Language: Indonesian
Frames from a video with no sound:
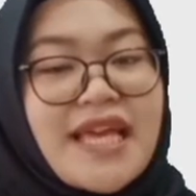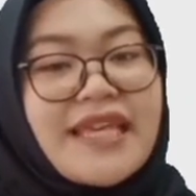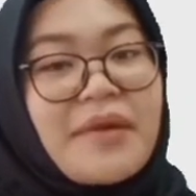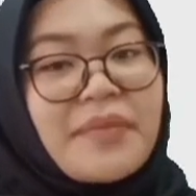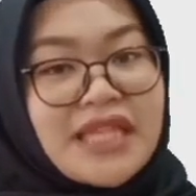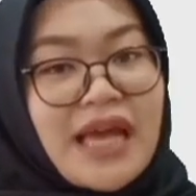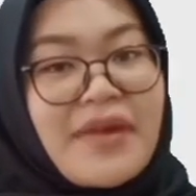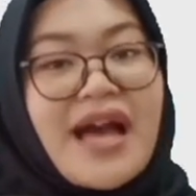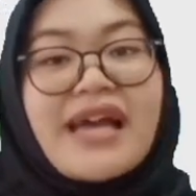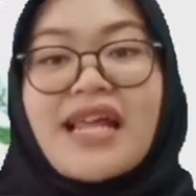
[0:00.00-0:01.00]
Yang
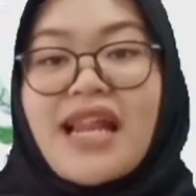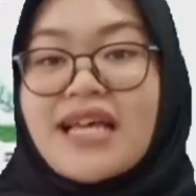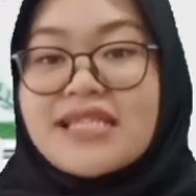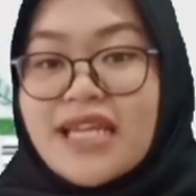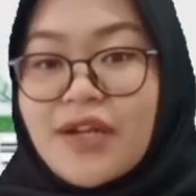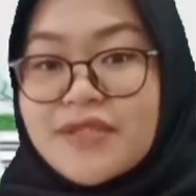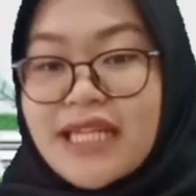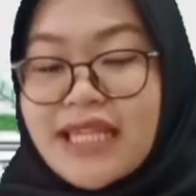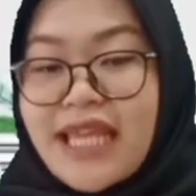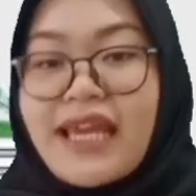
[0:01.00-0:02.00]
pertama adalah siklus
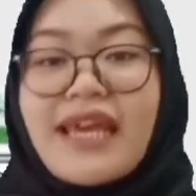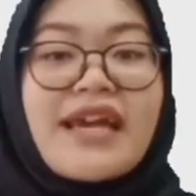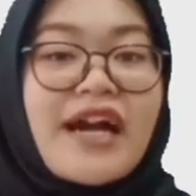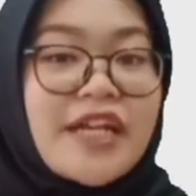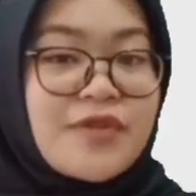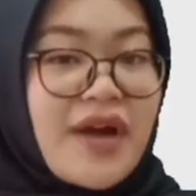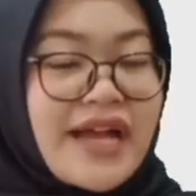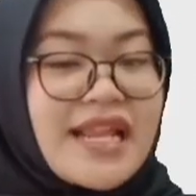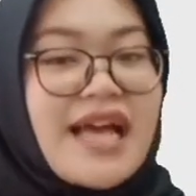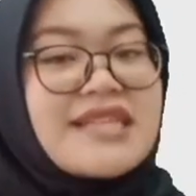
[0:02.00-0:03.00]
litik, yang
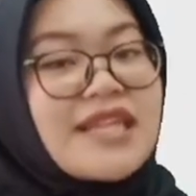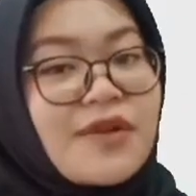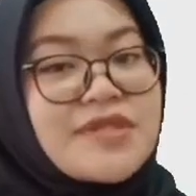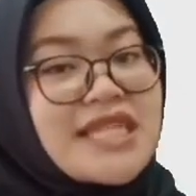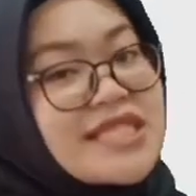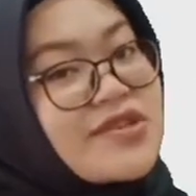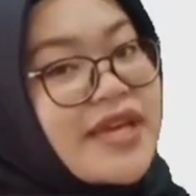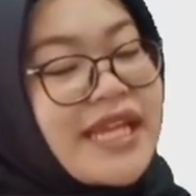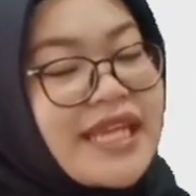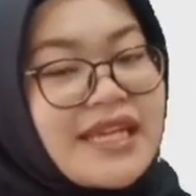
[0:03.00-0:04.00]
kedua adalah siklus
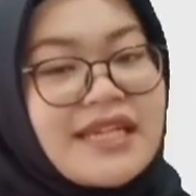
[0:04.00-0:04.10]
lisogenik.